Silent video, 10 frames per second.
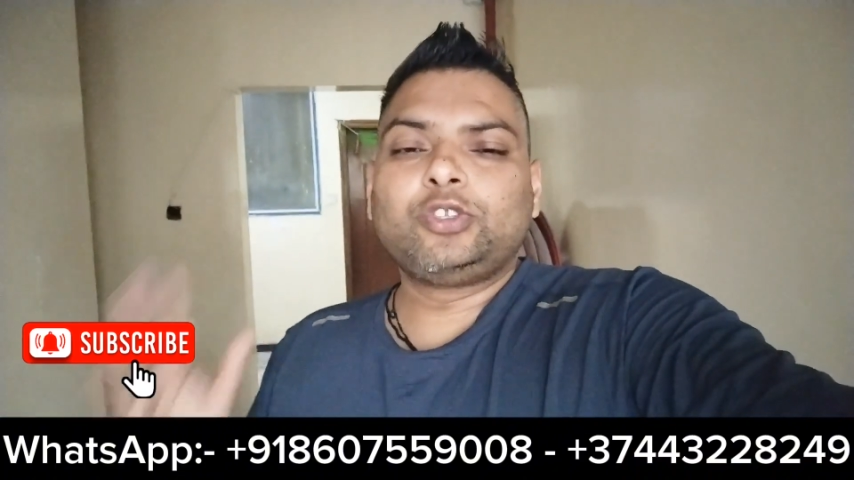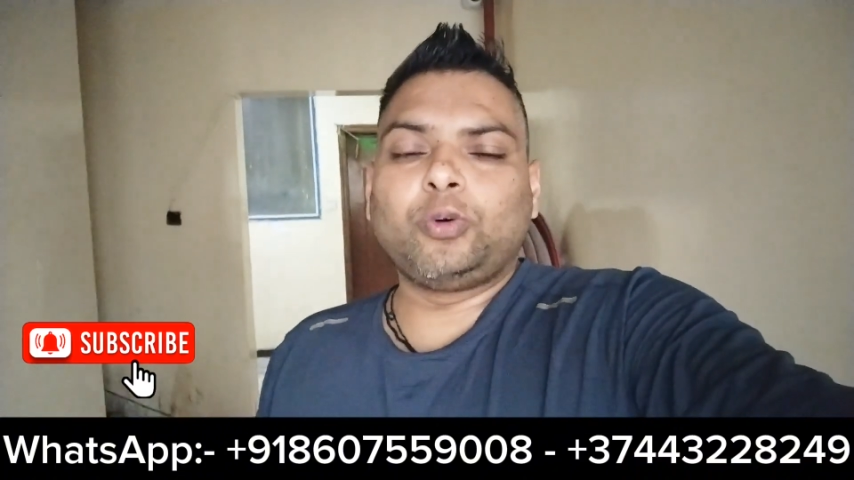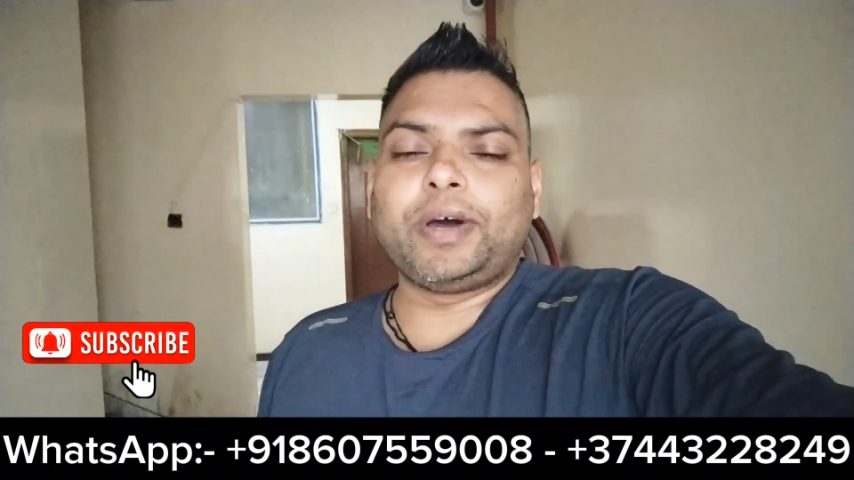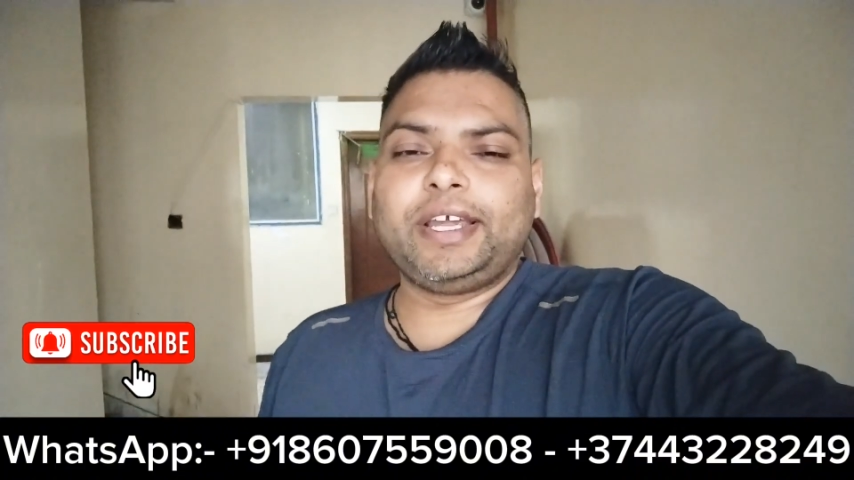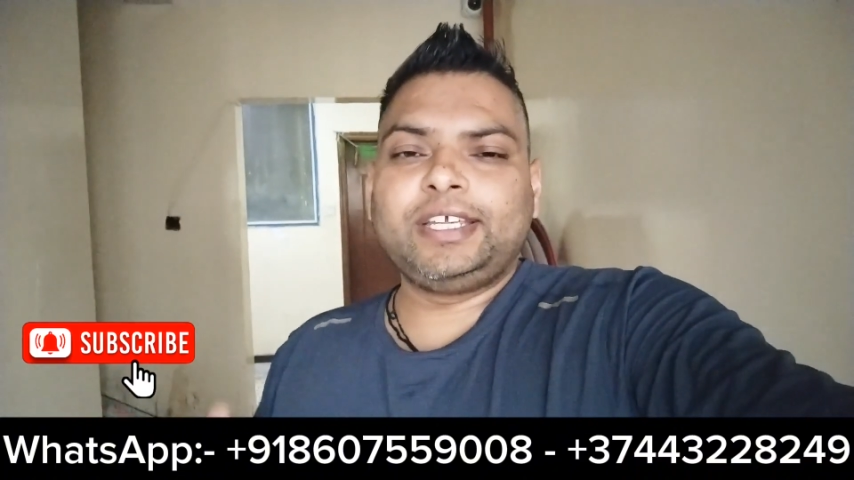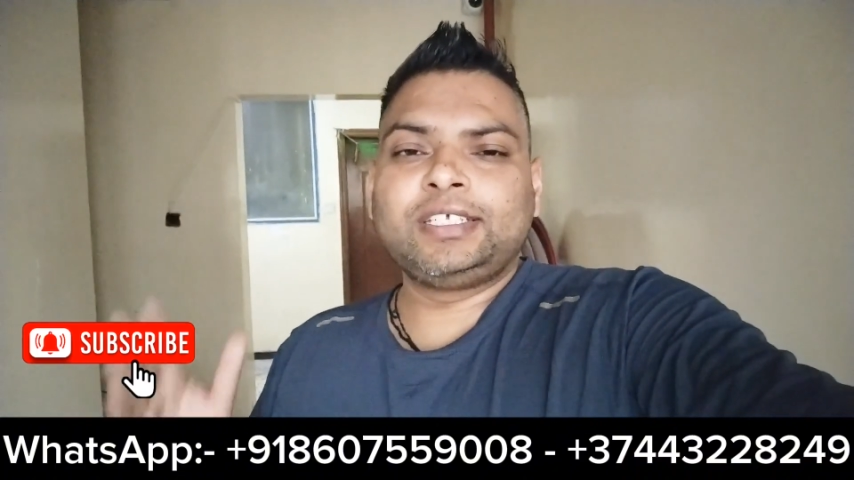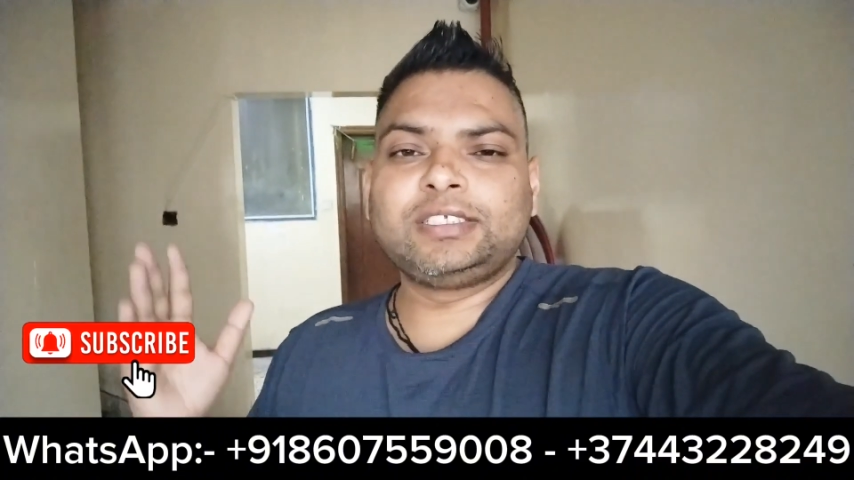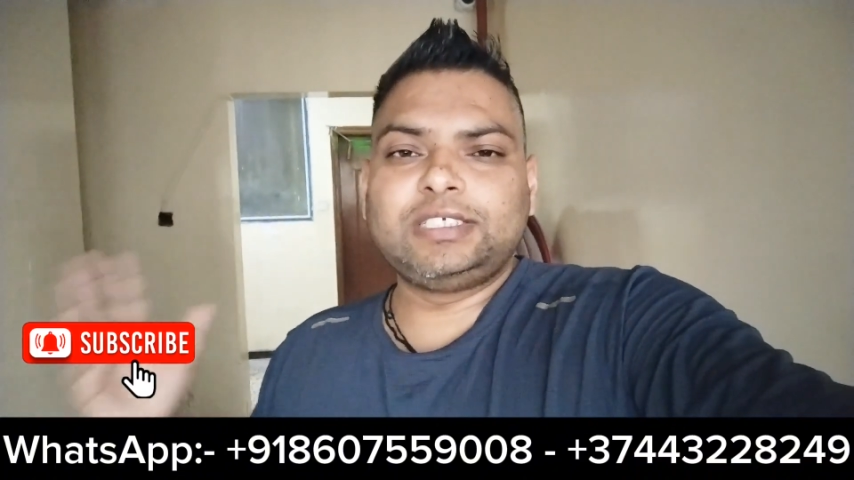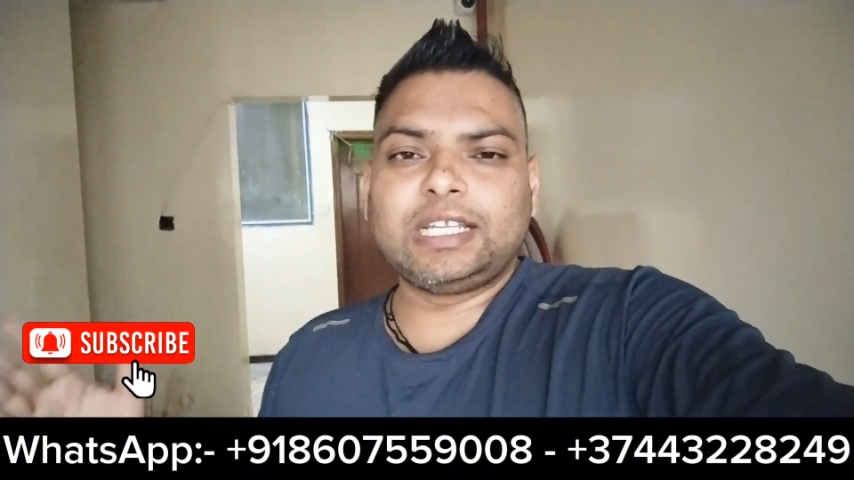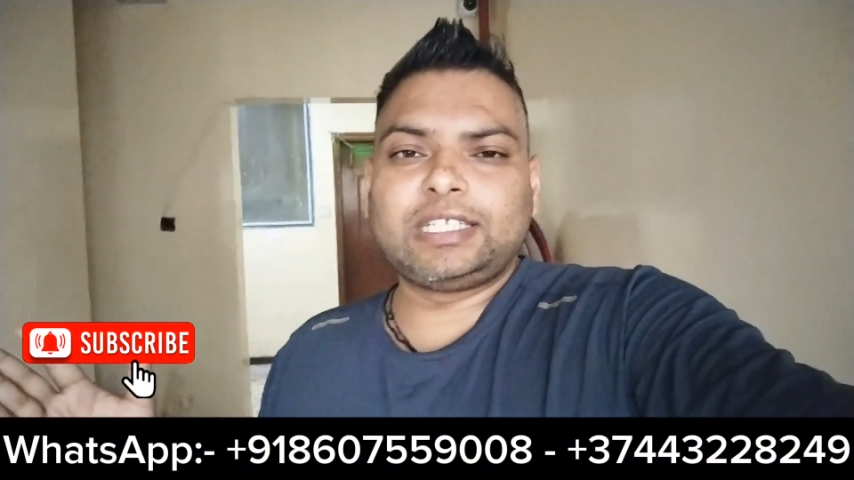तो भाई
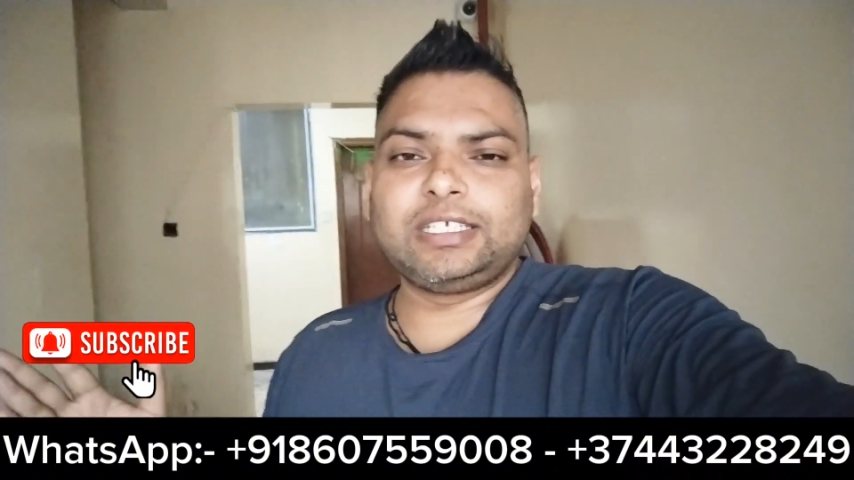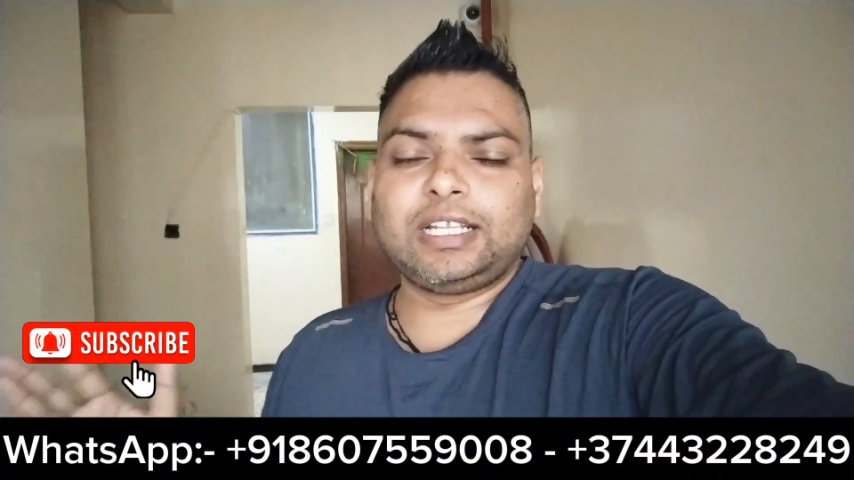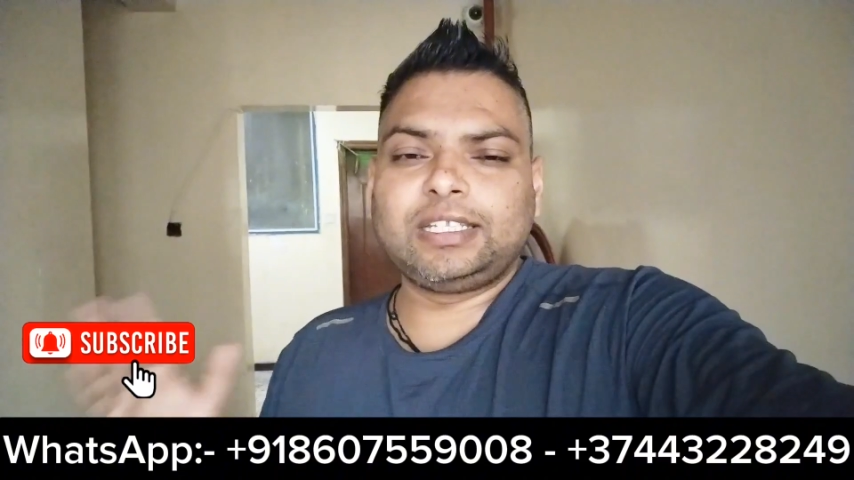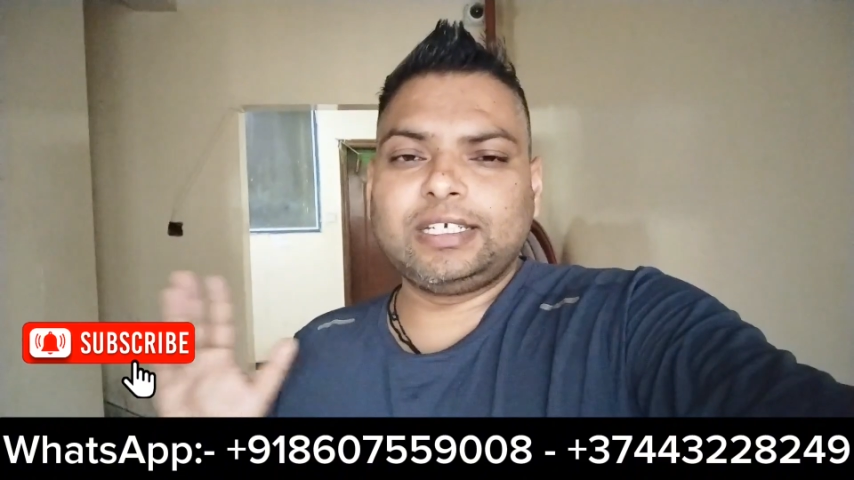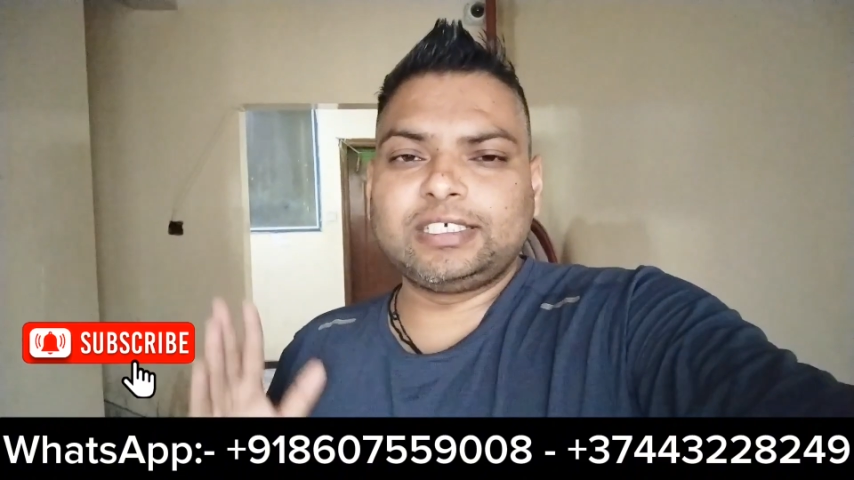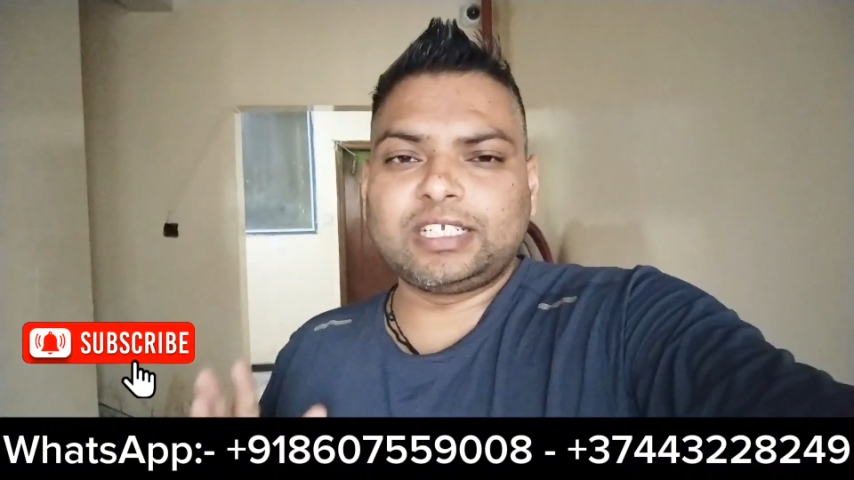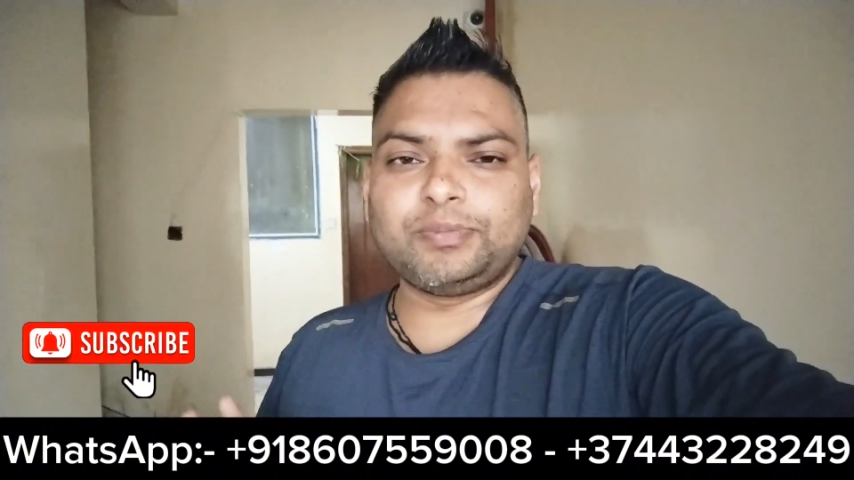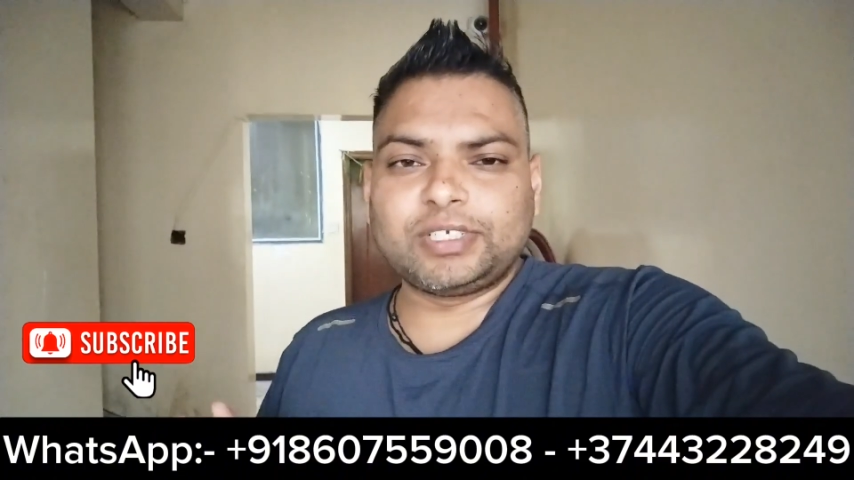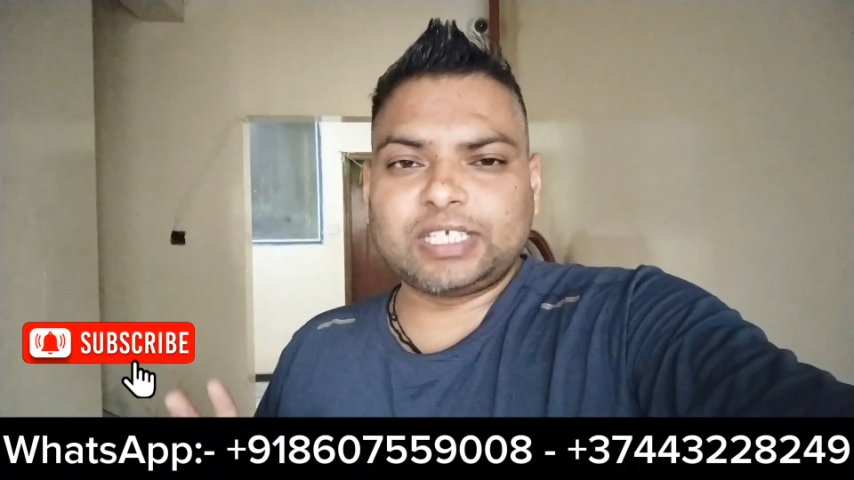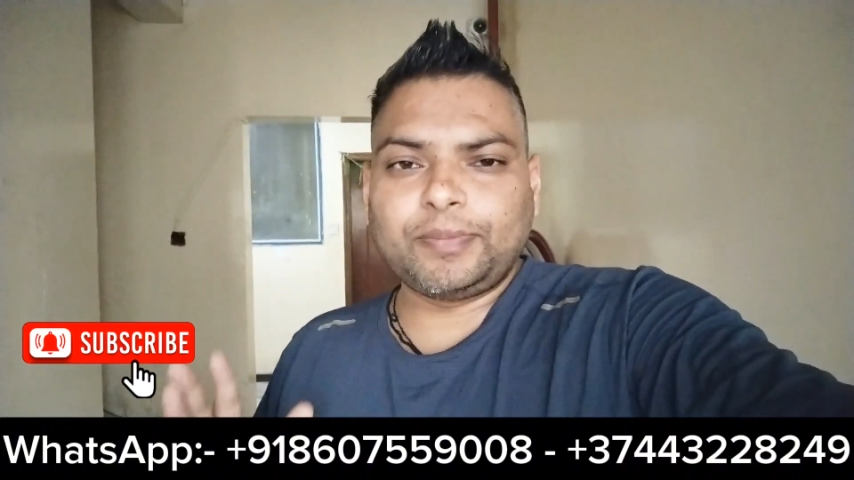जल्द से जल्द इस नंबर